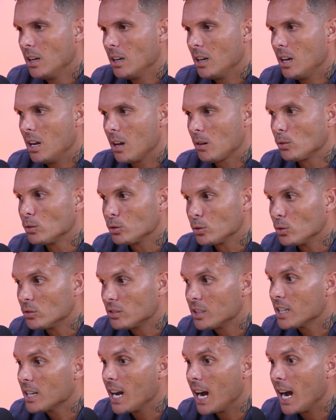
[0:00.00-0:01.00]
é, com o som
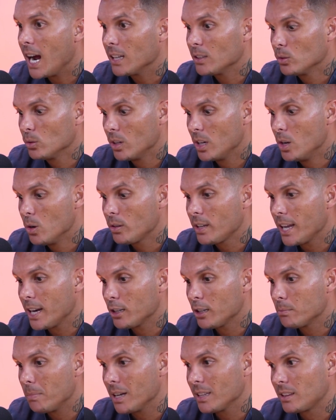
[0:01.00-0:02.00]
desligado, eu
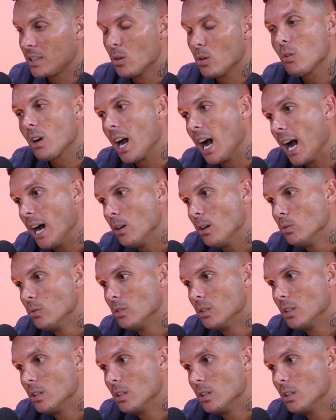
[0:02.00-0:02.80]
querendo bater o carro,